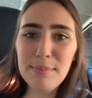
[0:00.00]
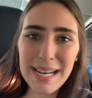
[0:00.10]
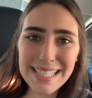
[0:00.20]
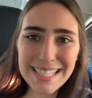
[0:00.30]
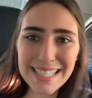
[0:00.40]

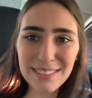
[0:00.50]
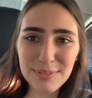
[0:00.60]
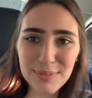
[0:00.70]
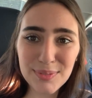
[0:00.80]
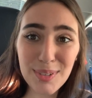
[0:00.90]
Mas
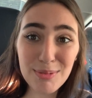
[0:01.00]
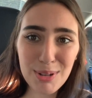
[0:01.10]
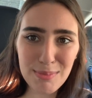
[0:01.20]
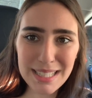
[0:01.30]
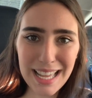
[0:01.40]
vamos
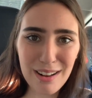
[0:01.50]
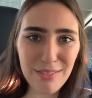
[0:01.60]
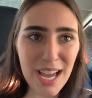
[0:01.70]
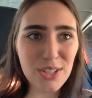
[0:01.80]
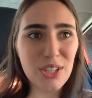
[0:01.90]
começar a
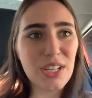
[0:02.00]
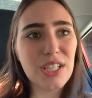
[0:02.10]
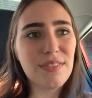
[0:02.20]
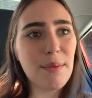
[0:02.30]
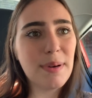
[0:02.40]
viagem. Acho que
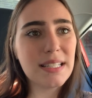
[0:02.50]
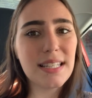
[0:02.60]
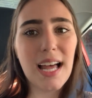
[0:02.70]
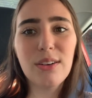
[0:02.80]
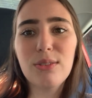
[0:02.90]
a gente vai
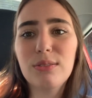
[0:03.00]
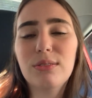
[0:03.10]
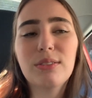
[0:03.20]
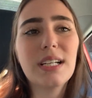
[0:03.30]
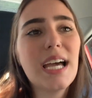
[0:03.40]
passar
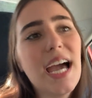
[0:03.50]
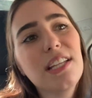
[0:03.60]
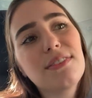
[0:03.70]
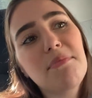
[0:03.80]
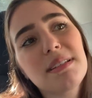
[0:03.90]
num. A
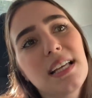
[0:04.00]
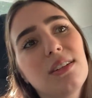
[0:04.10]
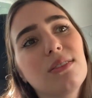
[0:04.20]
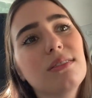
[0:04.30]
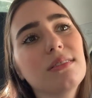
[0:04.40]
gente vai
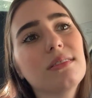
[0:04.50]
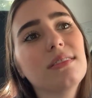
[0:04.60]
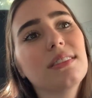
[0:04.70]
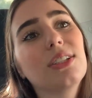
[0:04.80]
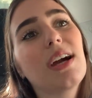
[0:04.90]
passar num tá
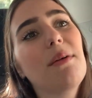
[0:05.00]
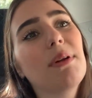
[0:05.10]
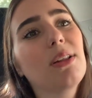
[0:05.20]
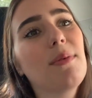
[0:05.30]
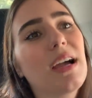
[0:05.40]
lugar
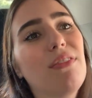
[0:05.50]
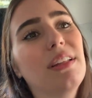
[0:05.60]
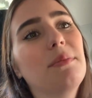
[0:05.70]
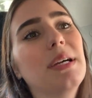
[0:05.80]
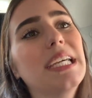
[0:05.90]
pra tá tomar
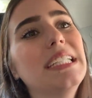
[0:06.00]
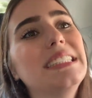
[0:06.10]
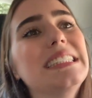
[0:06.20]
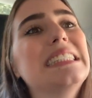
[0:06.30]
café da manhã.